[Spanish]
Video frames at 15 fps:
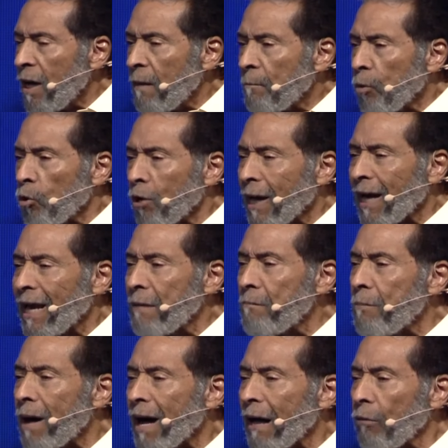Porque el
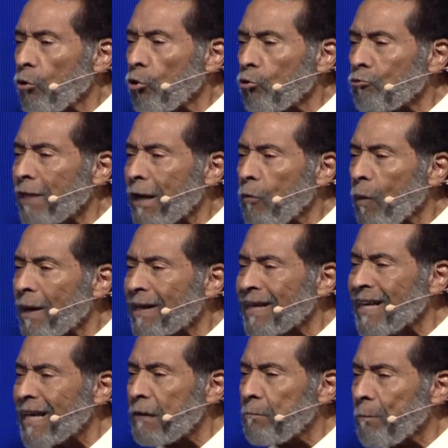embajador de
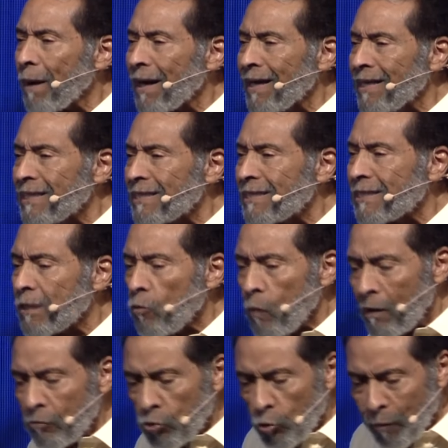cualquier país,
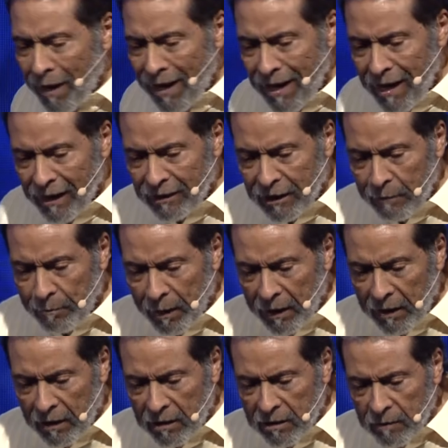cuando venga a este
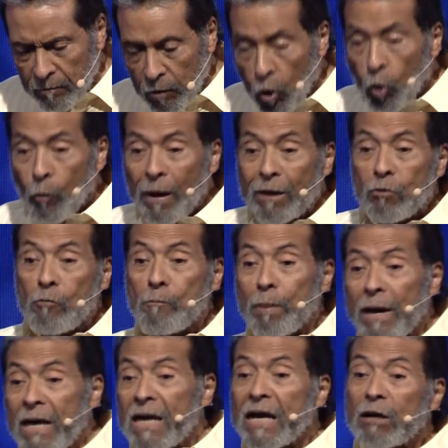país, o va a un
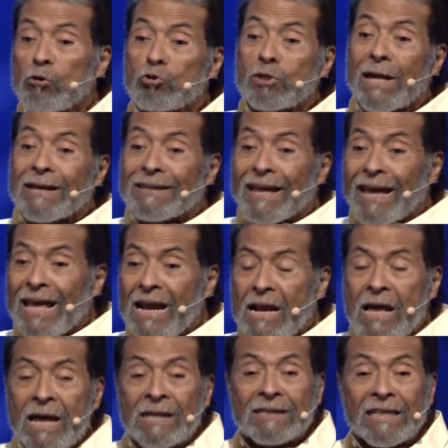país que no sea el de él,
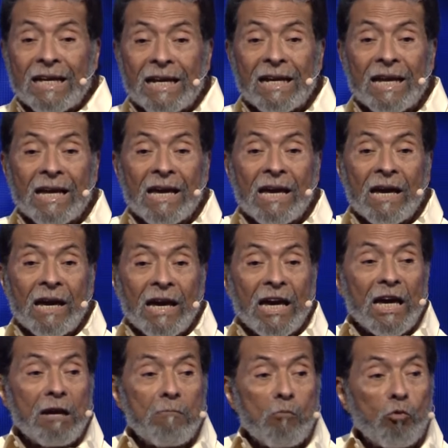tiene
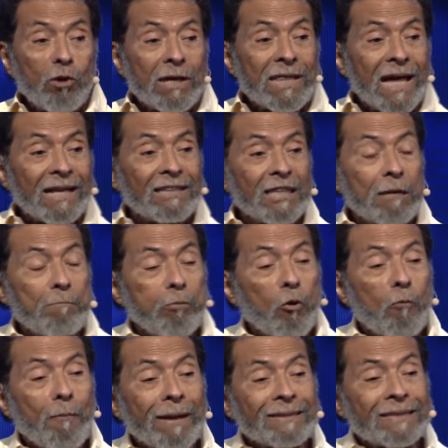inmunidad
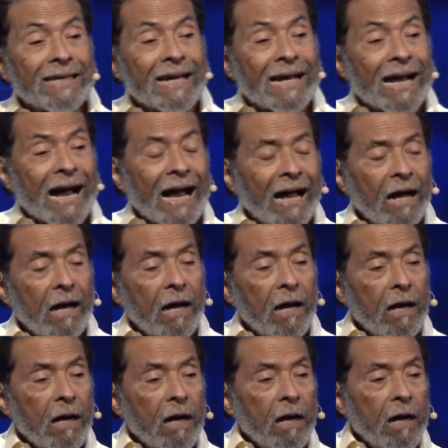diplomática.
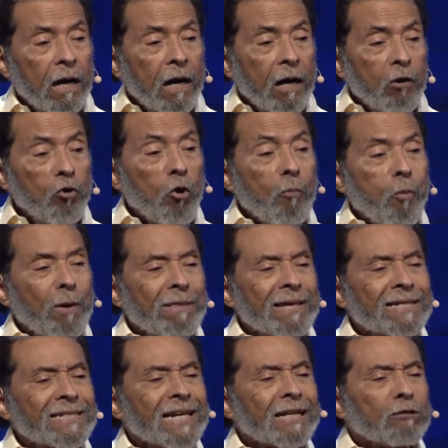No puede
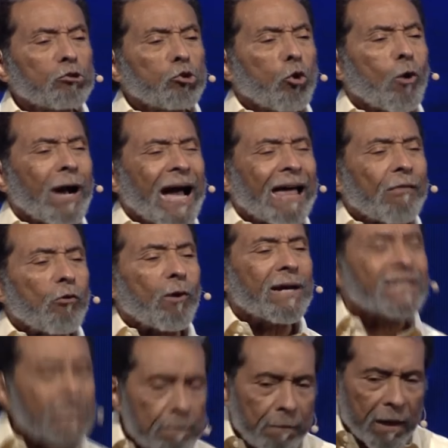ser tocado en
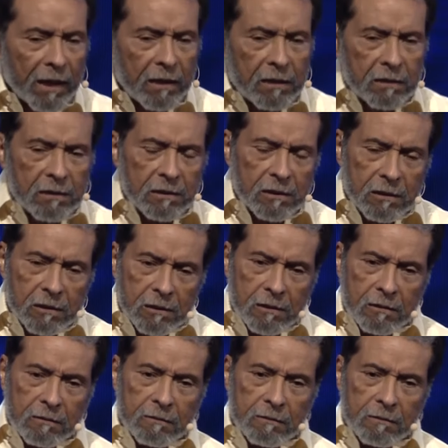ese país.